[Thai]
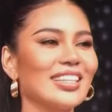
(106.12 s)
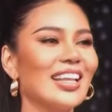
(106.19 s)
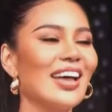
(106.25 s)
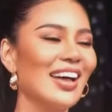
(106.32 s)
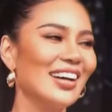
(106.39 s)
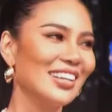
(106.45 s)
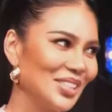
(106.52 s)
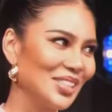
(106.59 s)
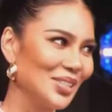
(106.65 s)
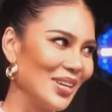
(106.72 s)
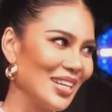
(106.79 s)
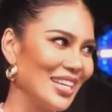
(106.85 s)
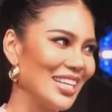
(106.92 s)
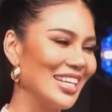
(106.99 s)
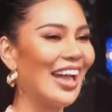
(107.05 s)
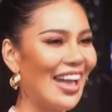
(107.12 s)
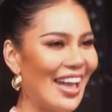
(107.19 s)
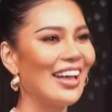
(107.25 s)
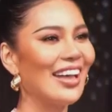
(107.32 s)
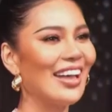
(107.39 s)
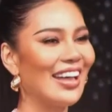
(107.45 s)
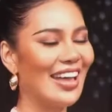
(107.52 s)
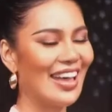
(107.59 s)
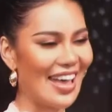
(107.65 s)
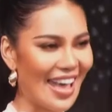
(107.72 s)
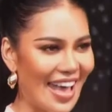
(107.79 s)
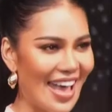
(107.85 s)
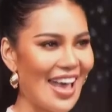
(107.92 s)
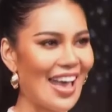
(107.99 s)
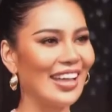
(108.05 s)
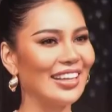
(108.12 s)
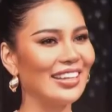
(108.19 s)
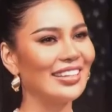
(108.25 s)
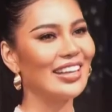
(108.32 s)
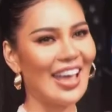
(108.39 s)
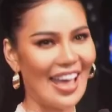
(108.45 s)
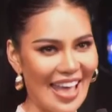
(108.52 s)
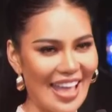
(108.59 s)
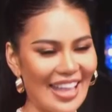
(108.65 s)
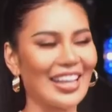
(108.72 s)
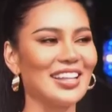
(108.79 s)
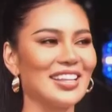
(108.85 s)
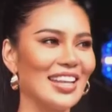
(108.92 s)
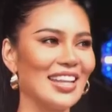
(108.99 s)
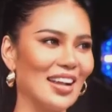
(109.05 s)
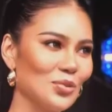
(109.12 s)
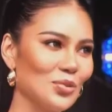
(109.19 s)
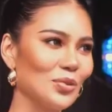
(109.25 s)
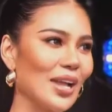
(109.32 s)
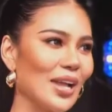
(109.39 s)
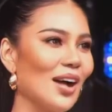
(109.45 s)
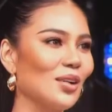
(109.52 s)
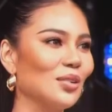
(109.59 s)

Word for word: สวัสดีค่ะ อายอายกัญญลักษณ์หนูแก้ว